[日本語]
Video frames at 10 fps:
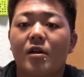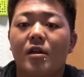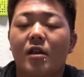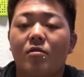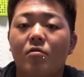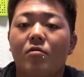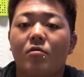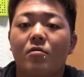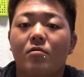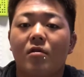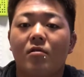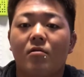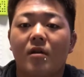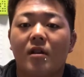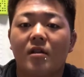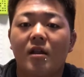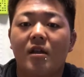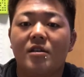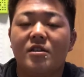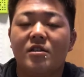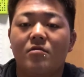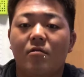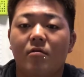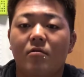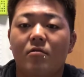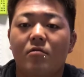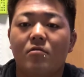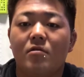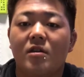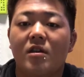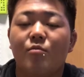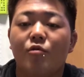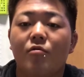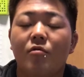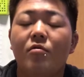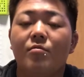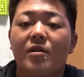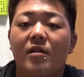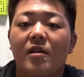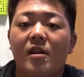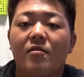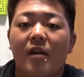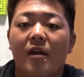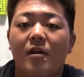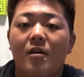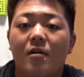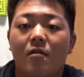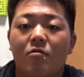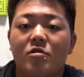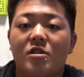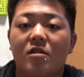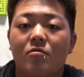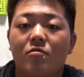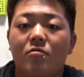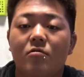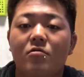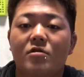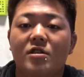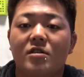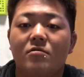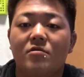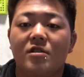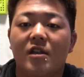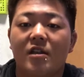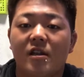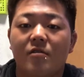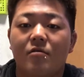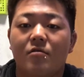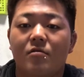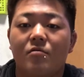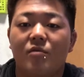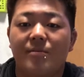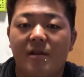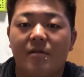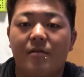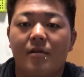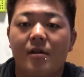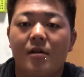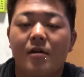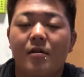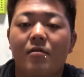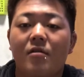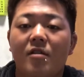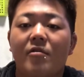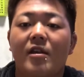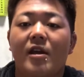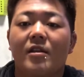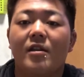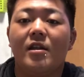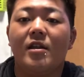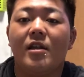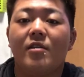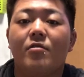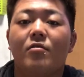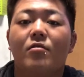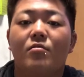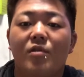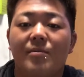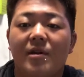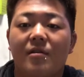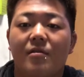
やっとこれを使って飼育する生き物を見つけたので、そちらの方を飼育していきたいと思います。それではやっていきたいと思います。